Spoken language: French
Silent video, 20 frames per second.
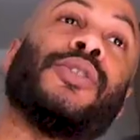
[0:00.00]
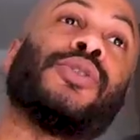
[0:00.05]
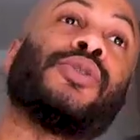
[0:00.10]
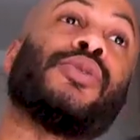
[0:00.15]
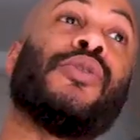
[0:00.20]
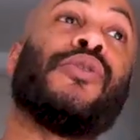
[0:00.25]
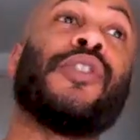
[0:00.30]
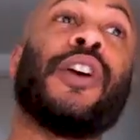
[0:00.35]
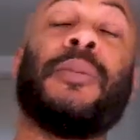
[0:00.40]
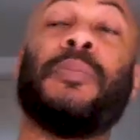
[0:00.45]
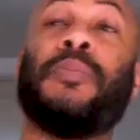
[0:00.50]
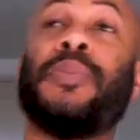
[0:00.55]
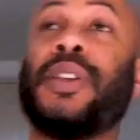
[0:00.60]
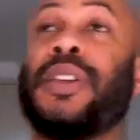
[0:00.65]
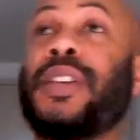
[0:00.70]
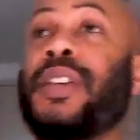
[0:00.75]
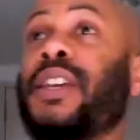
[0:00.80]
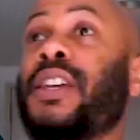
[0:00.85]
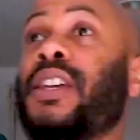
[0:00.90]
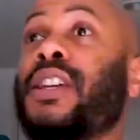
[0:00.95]
se faire
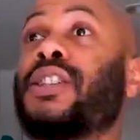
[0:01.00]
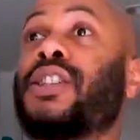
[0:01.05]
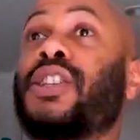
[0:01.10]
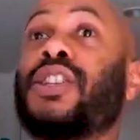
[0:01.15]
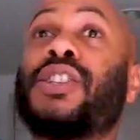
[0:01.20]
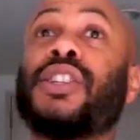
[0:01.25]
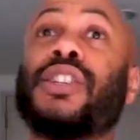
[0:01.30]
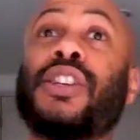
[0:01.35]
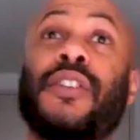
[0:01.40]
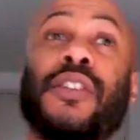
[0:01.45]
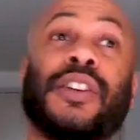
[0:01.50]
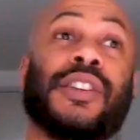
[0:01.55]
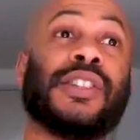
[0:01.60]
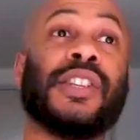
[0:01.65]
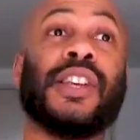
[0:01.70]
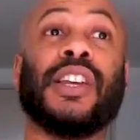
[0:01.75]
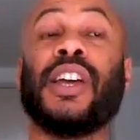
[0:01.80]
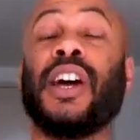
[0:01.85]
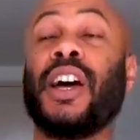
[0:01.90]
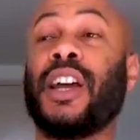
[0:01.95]
payer avec
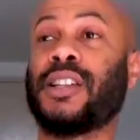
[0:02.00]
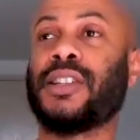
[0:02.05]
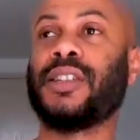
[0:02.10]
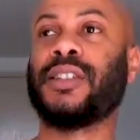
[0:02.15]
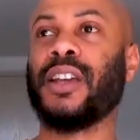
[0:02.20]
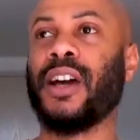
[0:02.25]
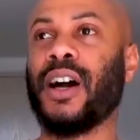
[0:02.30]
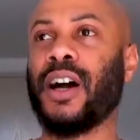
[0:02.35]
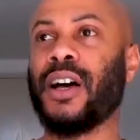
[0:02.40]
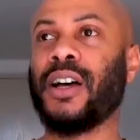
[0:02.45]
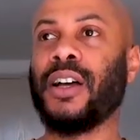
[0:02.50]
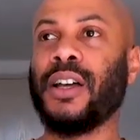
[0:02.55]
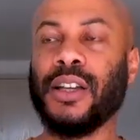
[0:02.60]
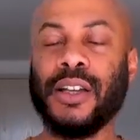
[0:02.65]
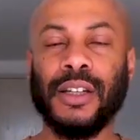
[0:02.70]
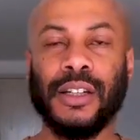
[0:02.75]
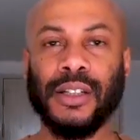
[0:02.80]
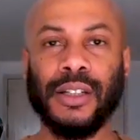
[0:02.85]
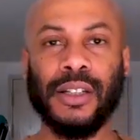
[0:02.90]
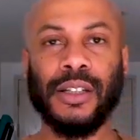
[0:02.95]
ses gars, etc.,
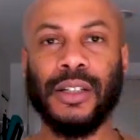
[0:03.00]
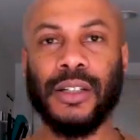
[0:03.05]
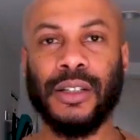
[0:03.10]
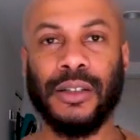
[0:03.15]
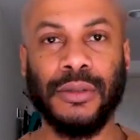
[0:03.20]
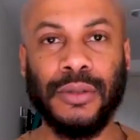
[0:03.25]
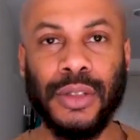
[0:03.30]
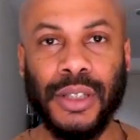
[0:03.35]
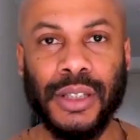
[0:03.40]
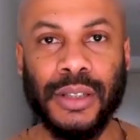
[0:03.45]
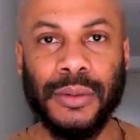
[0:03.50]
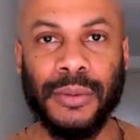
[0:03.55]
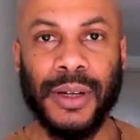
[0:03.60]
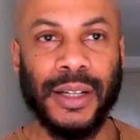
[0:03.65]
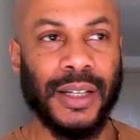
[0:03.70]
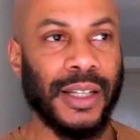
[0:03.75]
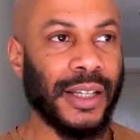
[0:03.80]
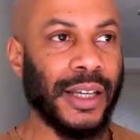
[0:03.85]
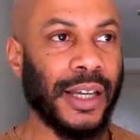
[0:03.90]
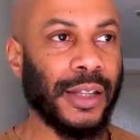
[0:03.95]
euh, oui,
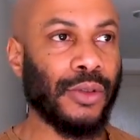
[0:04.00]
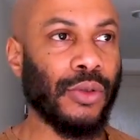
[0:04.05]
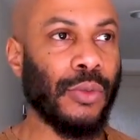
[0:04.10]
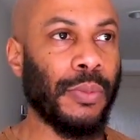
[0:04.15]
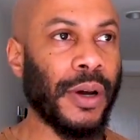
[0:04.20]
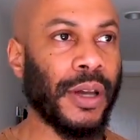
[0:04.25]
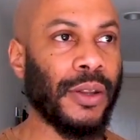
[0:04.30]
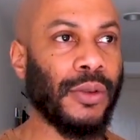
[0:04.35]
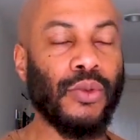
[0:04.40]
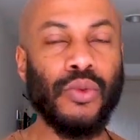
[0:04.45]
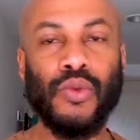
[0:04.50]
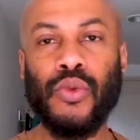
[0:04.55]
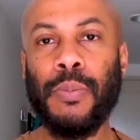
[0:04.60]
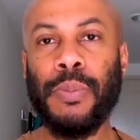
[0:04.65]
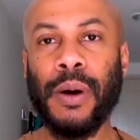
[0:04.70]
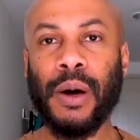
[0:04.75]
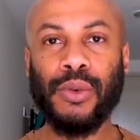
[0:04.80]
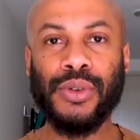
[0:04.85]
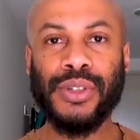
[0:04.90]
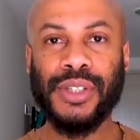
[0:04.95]
bah, les gars, ils te prennent ou
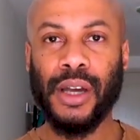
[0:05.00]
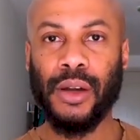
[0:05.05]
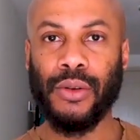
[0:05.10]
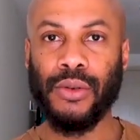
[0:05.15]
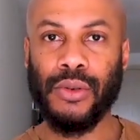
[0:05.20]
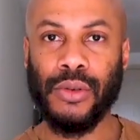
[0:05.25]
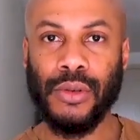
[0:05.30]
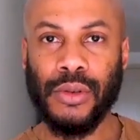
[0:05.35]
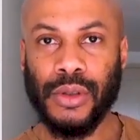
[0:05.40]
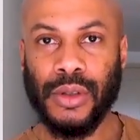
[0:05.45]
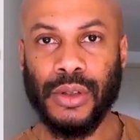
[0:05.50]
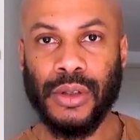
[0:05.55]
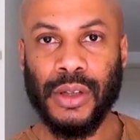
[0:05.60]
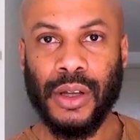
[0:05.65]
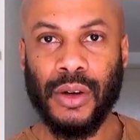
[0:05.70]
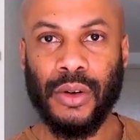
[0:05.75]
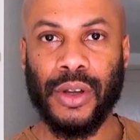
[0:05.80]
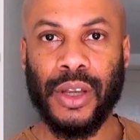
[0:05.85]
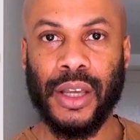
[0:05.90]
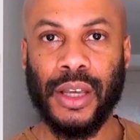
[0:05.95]
pas au sérieux,
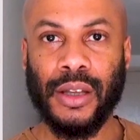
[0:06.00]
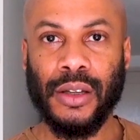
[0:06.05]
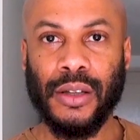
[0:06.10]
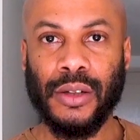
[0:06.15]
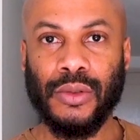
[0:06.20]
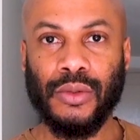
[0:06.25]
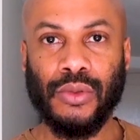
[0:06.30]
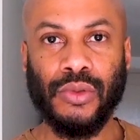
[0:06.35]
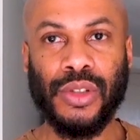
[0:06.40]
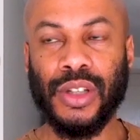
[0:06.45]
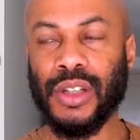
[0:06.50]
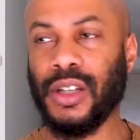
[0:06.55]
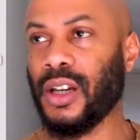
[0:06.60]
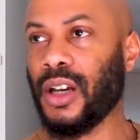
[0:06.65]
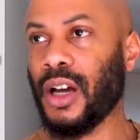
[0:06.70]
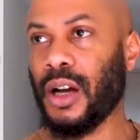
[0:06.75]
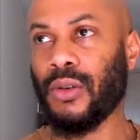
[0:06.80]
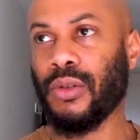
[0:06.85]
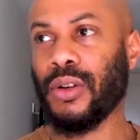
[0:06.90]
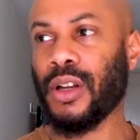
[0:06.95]
ok Ou c'est des
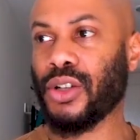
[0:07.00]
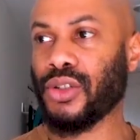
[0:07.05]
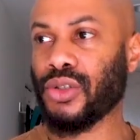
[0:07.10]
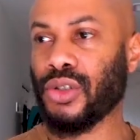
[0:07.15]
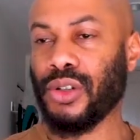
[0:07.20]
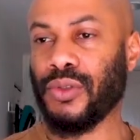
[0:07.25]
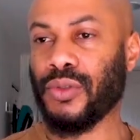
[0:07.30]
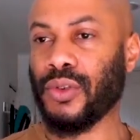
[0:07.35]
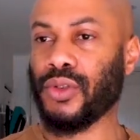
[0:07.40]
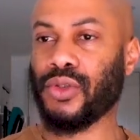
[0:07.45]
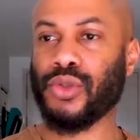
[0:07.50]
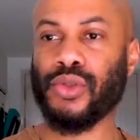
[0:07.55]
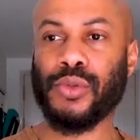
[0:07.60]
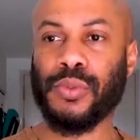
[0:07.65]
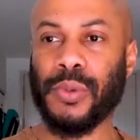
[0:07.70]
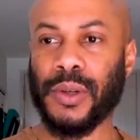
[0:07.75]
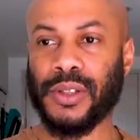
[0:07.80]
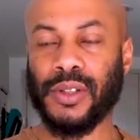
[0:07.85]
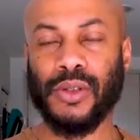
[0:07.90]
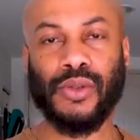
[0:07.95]
gars qui ont l'argent, et veulent
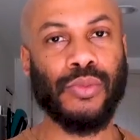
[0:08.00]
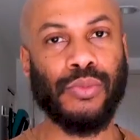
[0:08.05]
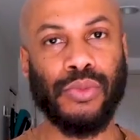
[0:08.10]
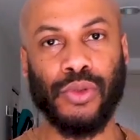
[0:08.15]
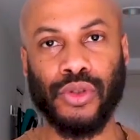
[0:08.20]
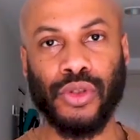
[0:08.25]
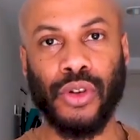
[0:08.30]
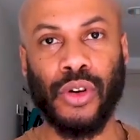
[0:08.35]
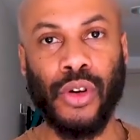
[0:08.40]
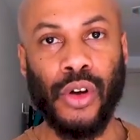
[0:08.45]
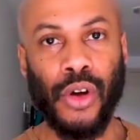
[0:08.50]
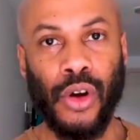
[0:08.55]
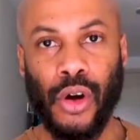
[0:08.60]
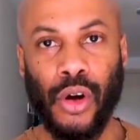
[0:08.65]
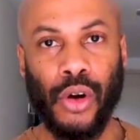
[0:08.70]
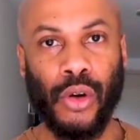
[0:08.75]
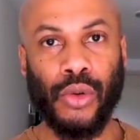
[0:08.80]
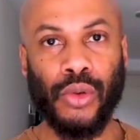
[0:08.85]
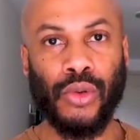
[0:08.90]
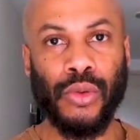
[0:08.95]
juste passer du bon temps.
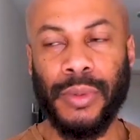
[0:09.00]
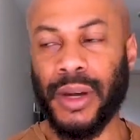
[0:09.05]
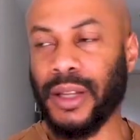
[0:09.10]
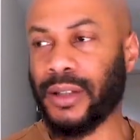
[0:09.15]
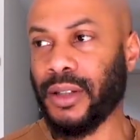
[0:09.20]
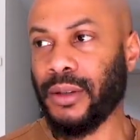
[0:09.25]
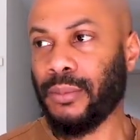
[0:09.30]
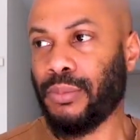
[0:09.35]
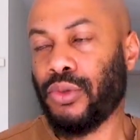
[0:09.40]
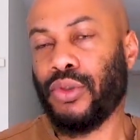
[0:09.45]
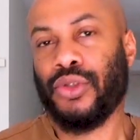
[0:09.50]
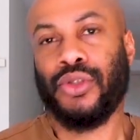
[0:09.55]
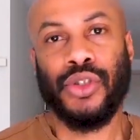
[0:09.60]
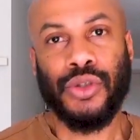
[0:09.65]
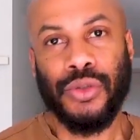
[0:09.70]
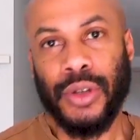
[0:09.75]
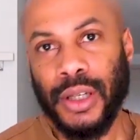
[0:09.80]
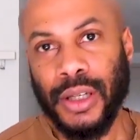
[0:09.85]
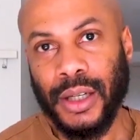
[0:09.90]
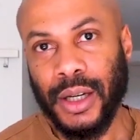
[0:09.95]
En gros, bah, es une
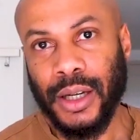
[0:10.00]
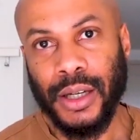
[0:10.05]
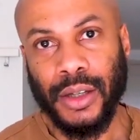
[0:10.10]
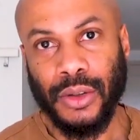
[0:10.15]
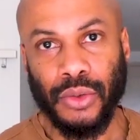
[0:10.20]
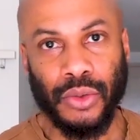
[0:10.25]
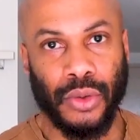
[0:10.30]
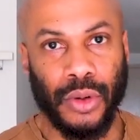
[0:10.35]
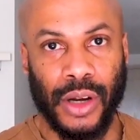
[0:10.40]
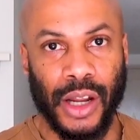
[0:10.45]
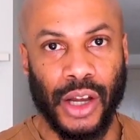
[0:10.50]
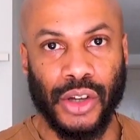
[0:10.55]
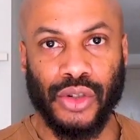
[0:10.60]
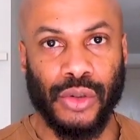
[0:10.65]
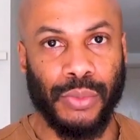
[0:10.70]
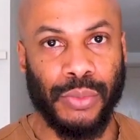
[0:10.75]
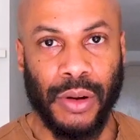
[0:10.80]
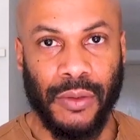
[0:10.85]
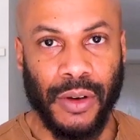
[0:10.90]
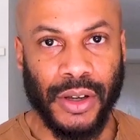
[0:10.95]
prostituée, hein, ils te donnent
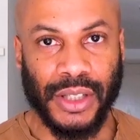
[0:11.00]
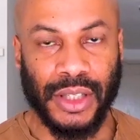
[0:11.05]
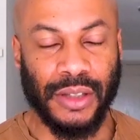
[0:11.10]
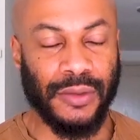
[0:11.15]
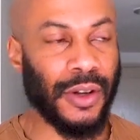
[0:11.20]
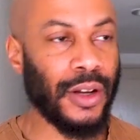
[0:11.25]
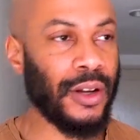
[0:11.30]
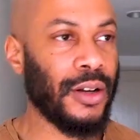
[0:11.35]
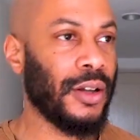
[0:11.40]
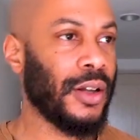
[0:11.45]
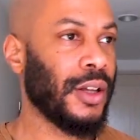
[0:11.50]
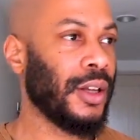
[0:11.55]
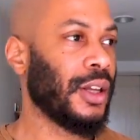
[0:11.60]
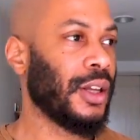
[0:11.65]
l'argent pour avoir ce qu'ils veulent